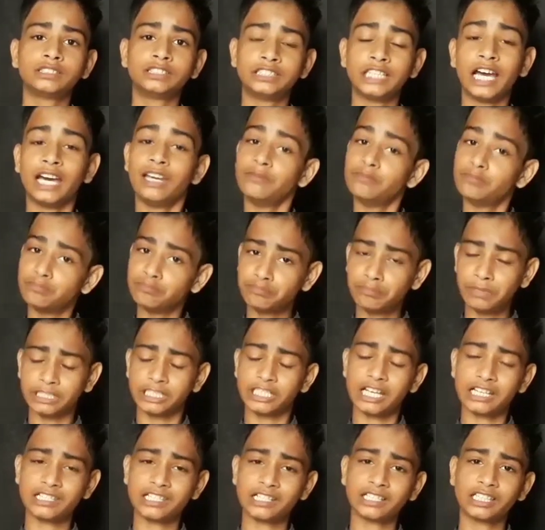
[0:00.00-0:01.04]
जान
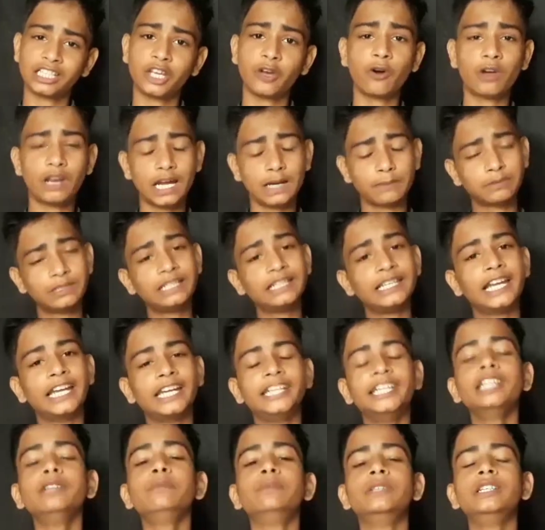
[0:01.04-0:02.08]
बचा सकते हैं और आपकी
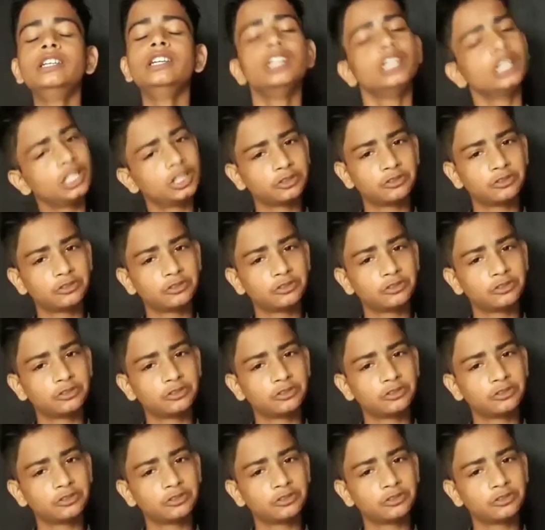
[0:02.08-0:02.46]
लैंडिंग भी